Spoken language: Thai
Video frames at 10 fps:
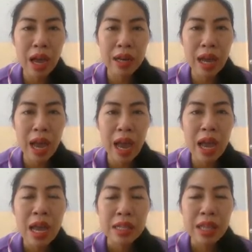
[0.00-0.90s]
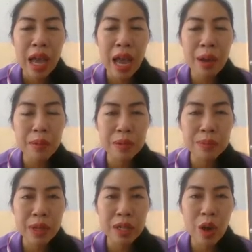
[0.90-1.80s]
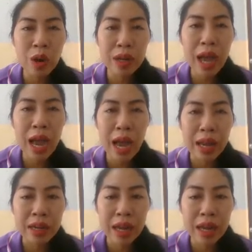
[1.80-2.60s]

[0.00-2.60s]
นะคะทะเป็นทอทหาร